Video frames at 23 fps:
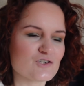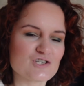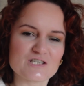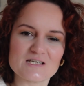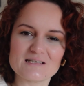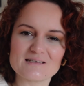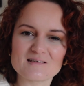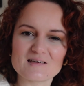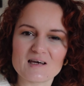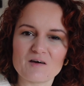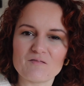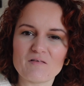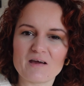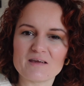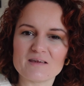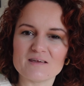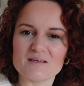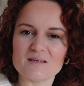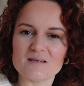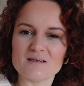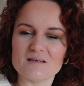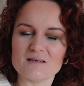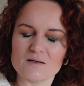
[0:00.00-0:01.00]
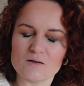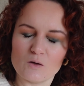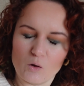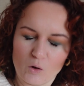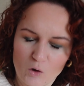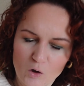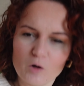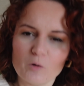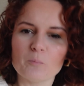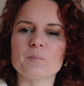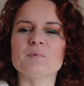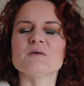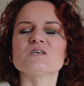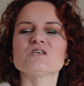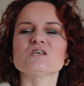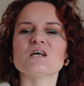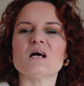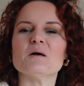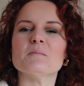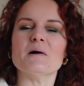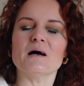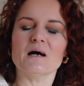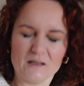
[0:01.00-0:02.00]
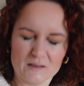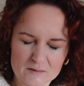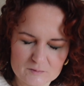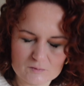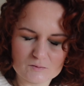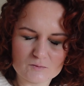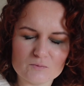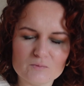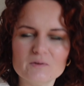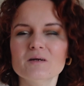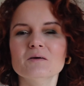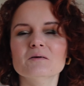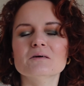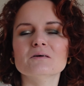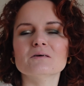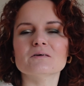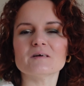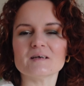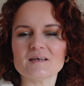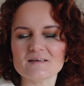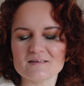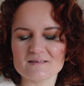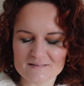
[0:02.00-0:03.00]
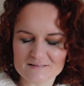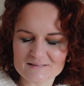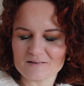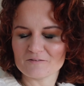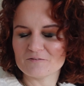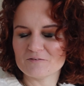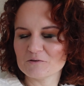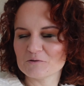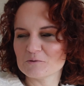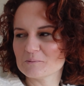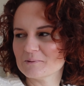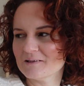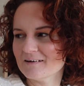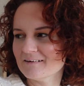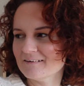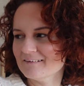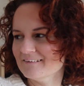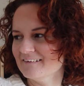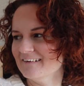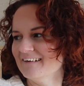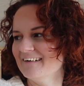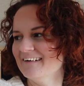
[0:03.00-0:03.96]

j'ai travaillé en pyjama. Oui, oui, ça fait du bien.